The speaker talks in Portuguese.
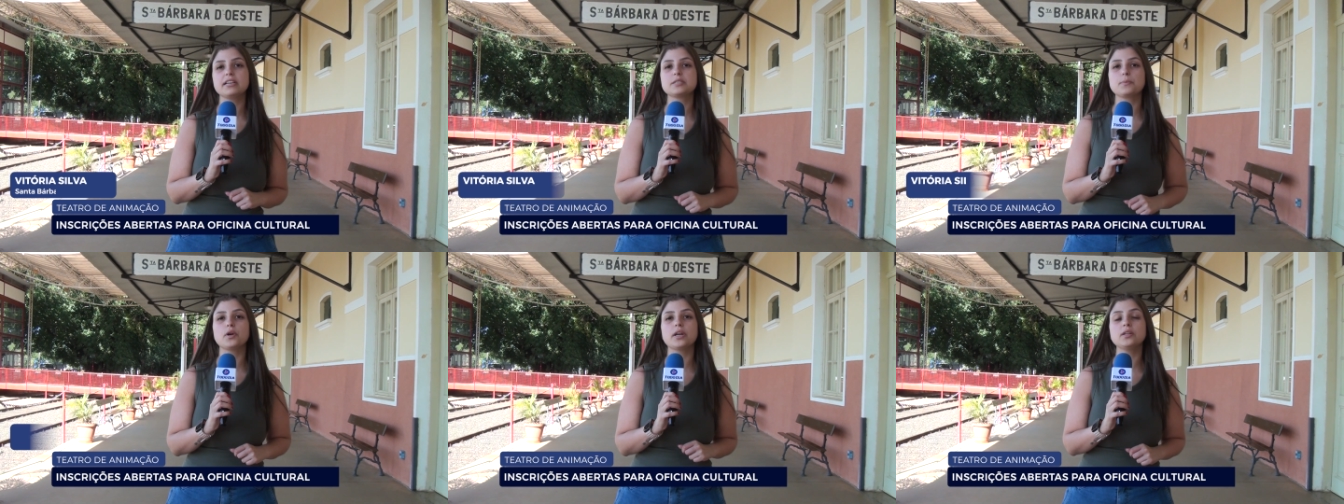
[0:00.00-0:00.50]

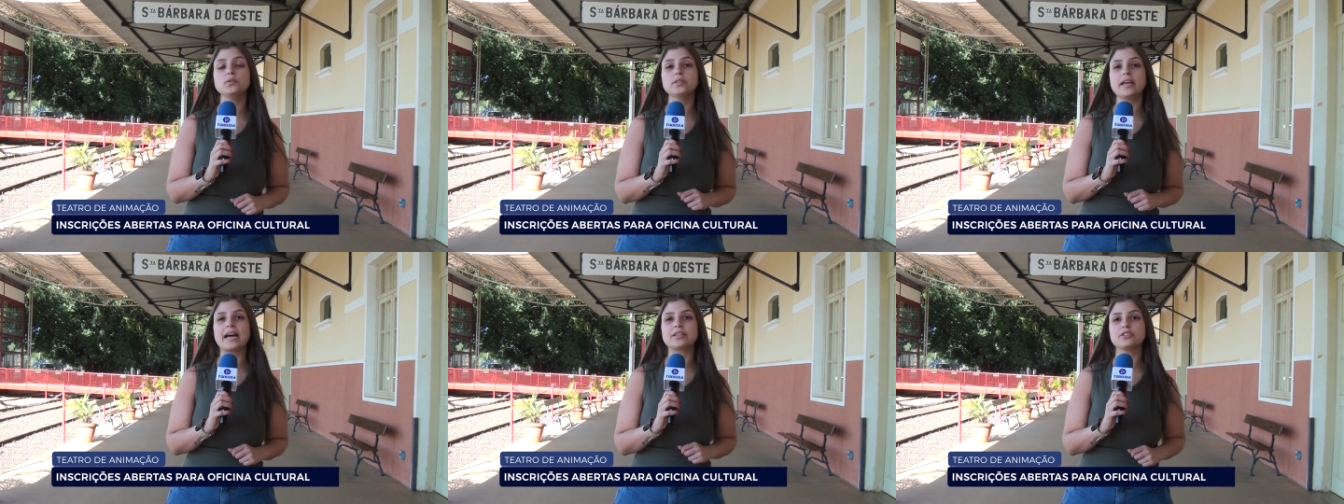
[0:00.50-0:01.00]
explorando o
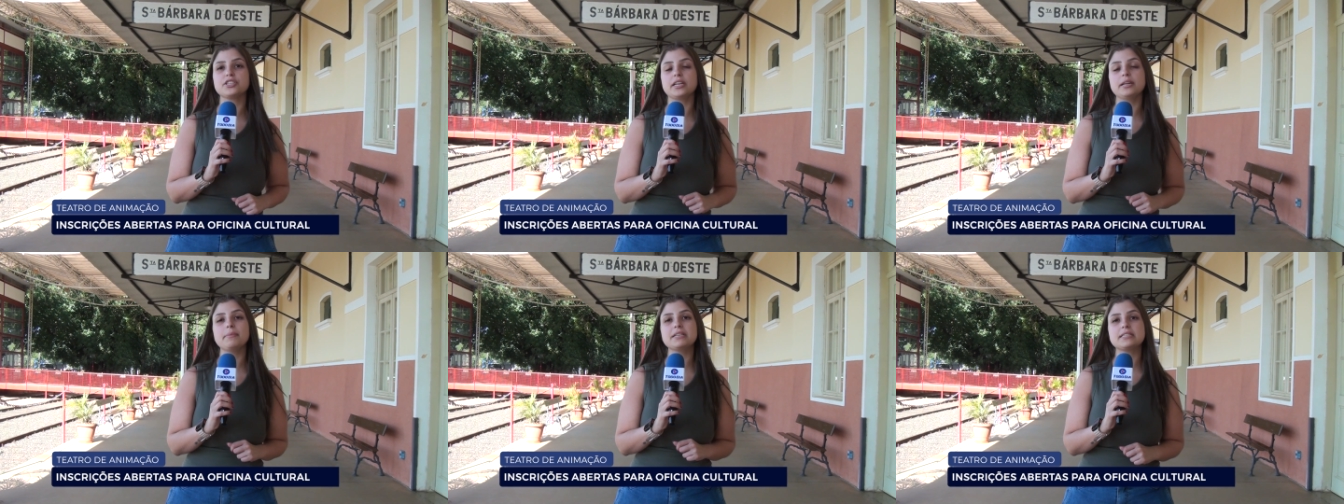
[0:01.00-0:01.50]
teatro de
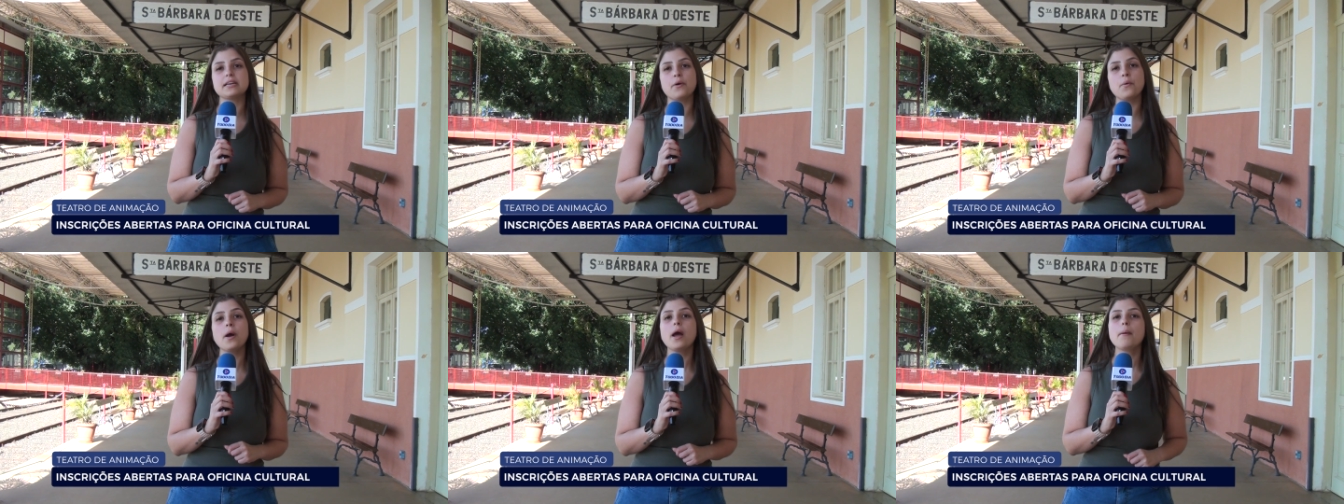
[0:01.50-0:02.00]
animação